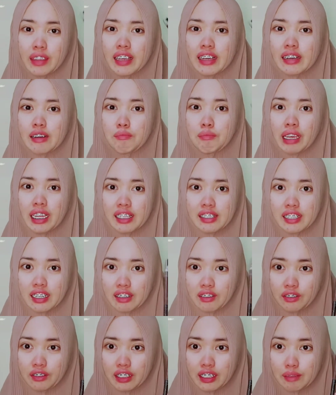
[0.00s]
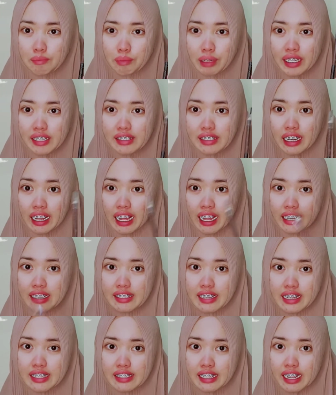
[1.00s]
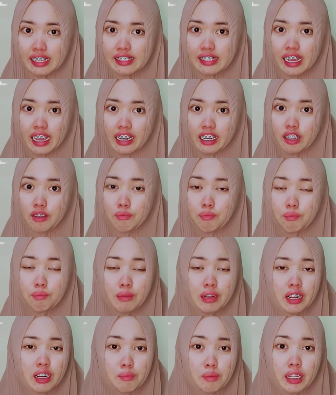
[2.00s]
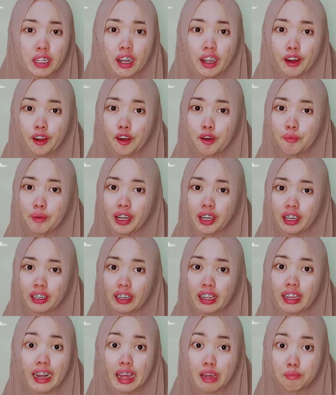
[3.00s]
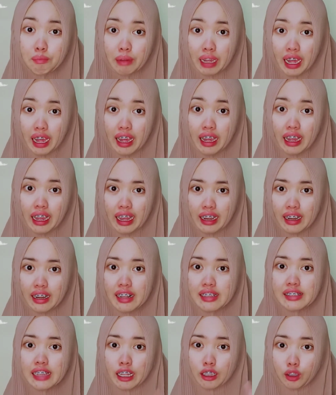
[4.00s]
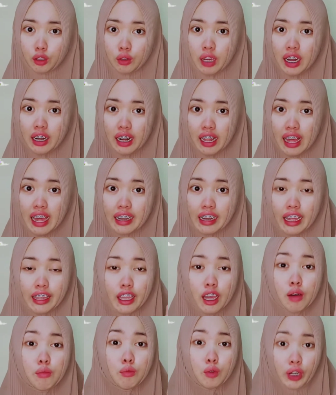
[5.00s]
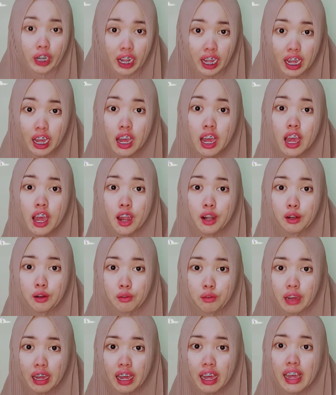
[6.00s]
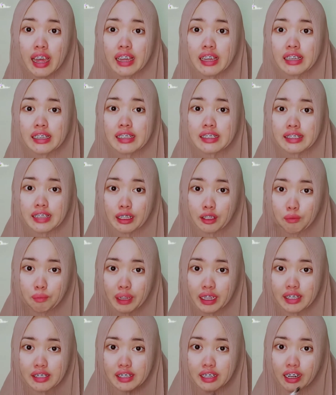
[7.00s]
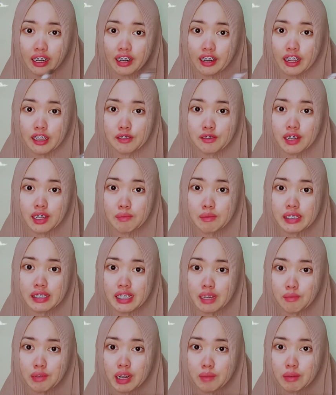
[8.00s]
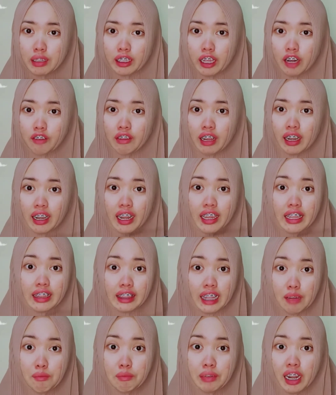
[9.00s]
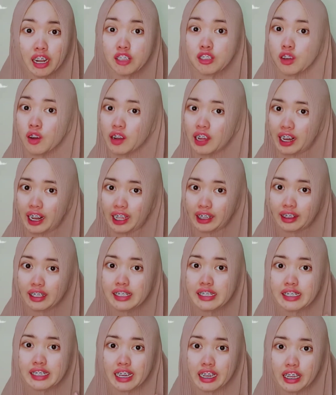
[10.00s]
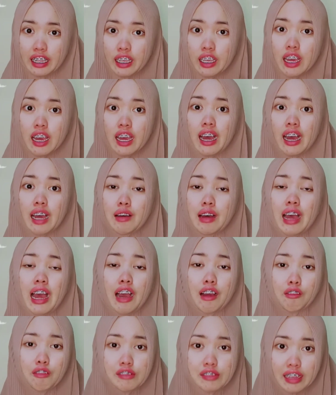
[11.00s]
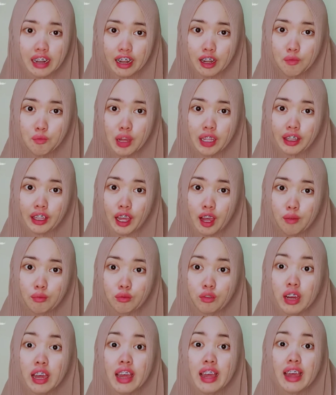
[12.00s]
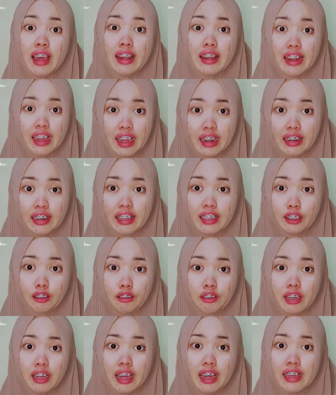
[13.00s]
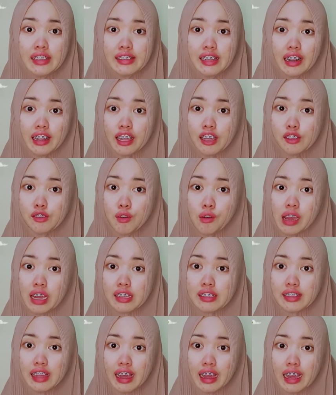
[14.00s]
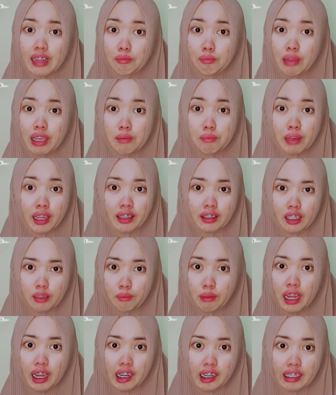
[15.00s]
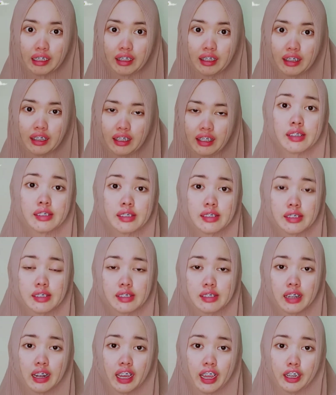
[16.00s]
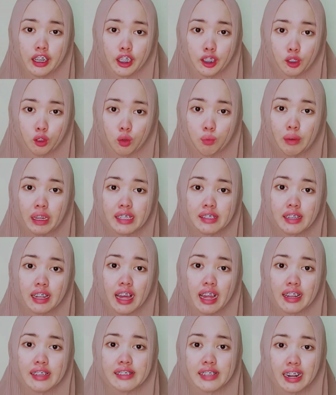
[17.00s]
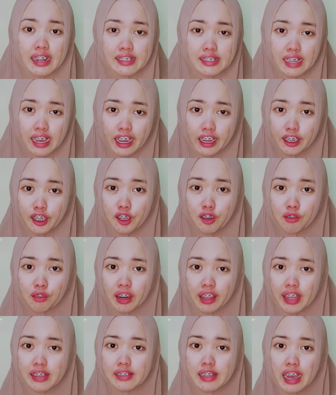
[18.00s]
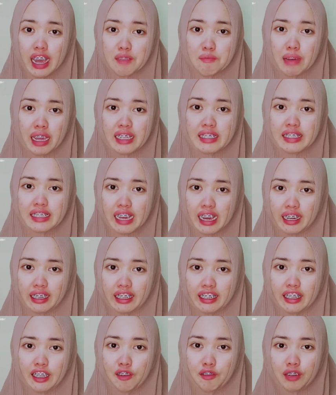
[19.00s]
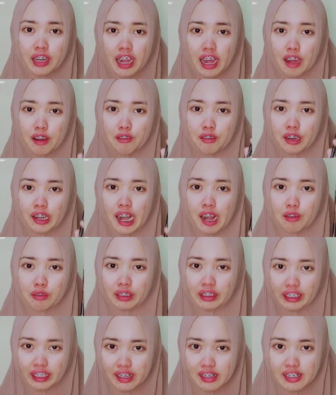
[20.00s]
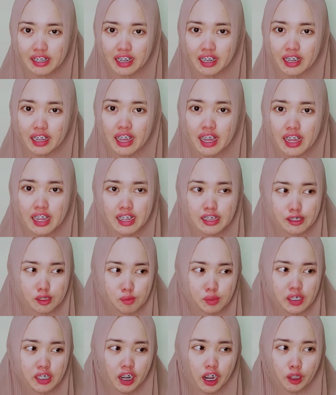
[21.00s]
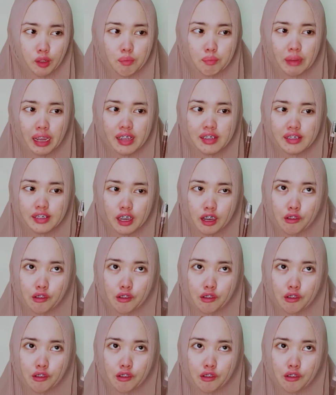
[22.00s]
pensil pensil alis dari Salsa ini benar-benar recommended. Kenapa? Karena satu adalah harganya murah, dua satu pensil dia sudah bisa mendapatkan warna hitam dan coklat. Jadi, aku saranin buat kamu. Dan itu hasilnya juga sangat pigmented banget. Selain itu, pensil alis Salsa ini ukurannya sangat panjang. Ini udah aku rautin, jadi sebenarnya tuh panjang